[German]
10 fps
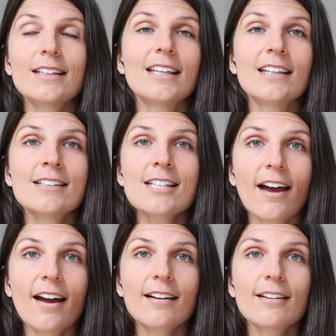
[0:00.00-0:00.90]
jeden
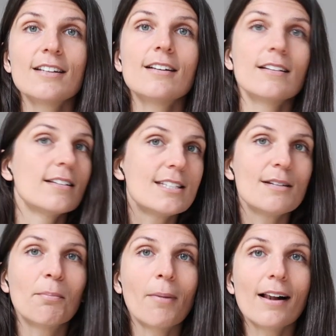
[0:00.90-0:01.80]
Tag,
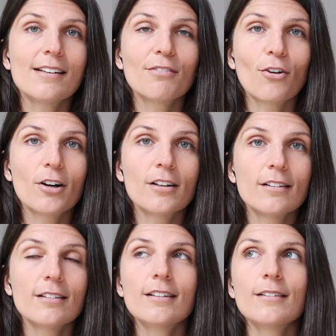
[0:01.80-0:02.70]
siebenmal die
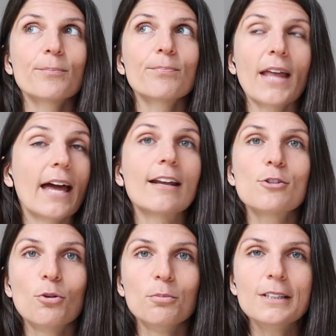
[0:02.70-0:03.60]
Woche
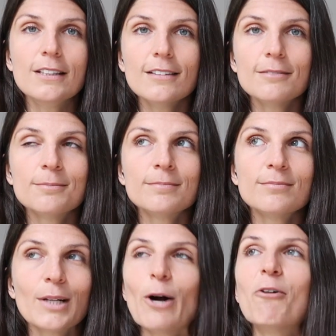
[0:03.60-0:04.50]
Anatomie
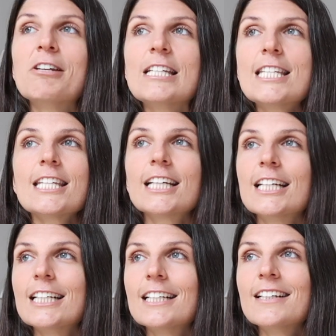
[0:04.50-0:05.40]
und
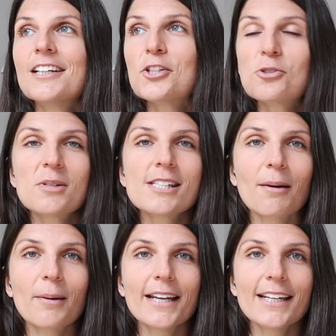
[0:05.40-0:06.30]
äh, Du bist
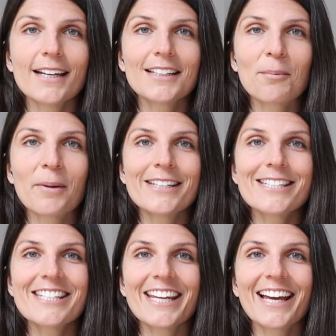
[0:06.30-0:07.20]
aber eher
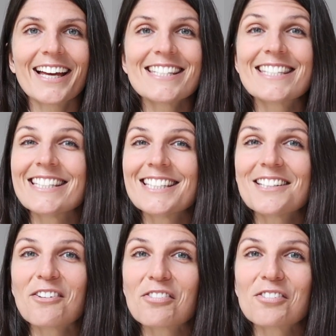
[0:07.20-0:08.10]
jemand, der
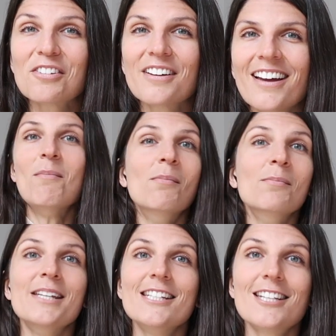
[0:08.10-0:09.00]
sich für
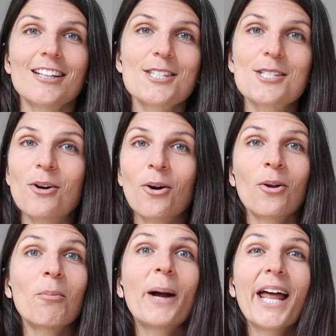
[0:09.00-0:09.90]
Meditation
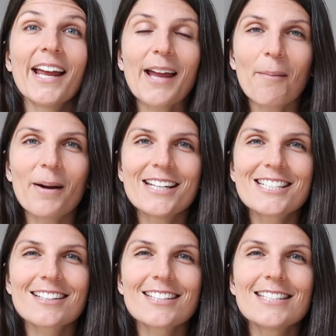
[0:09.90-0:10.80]
und Pranayama
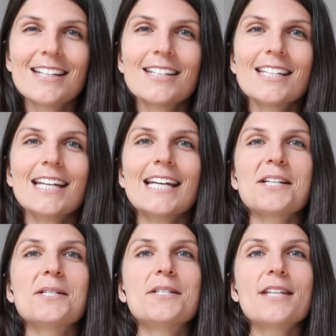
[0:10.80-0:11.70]
interessiert,
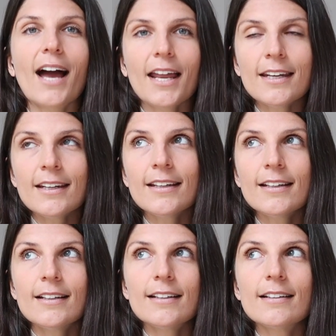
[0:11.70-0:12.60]
dann
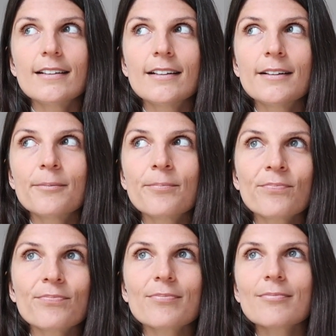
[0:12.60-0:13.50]
ähm,